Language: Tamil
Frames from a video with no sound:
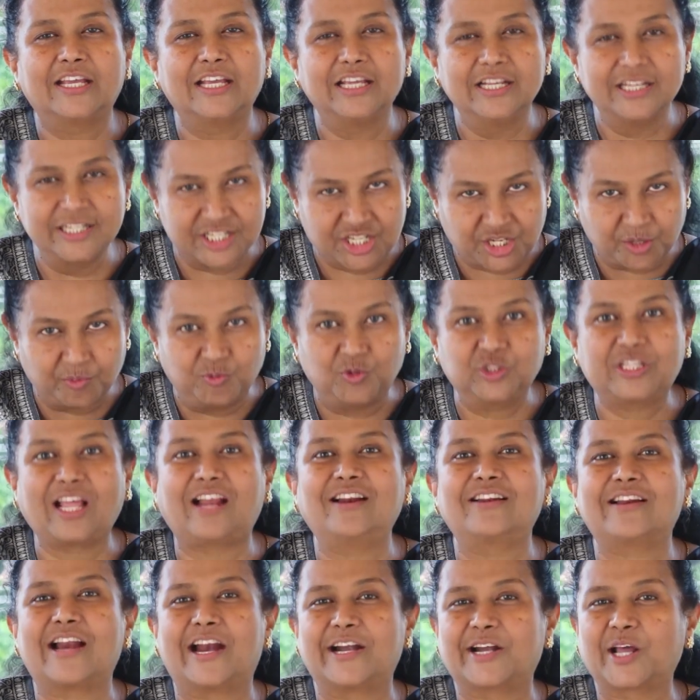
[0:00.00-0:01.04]
இன்று
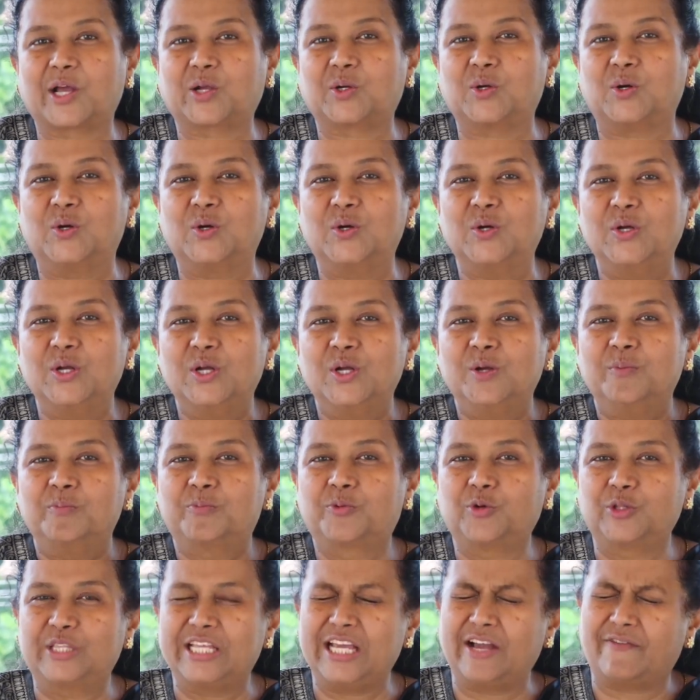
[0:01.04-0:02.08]
முதல் நடக்கும்
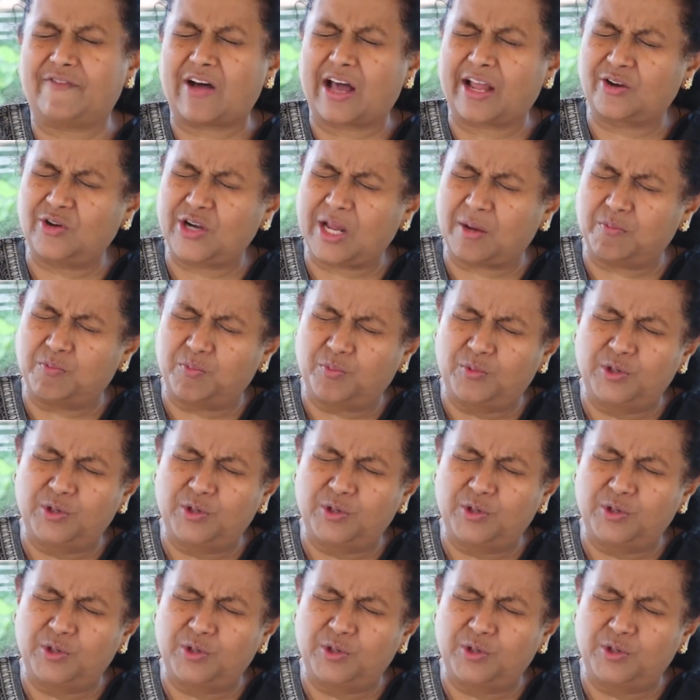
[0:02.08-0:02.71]
புதிய வருடம்